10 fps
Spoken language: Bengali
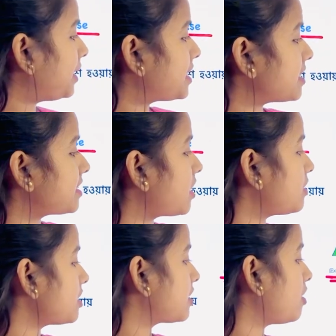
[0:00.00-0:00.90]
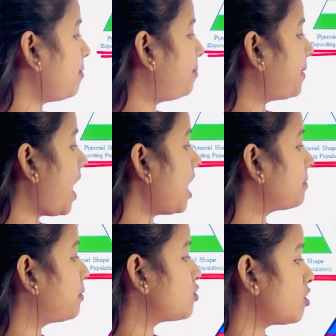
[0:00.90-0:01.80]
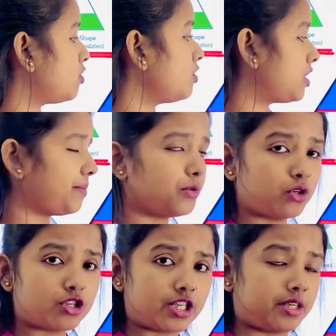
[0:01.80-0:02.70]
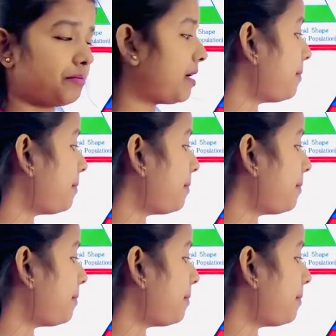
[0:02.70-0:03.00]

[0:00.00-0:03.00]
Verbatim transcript: নিচে যেটা রয়েছে সেটা হলো প্রাক প্রজনন জীবগোষ্ঠী বা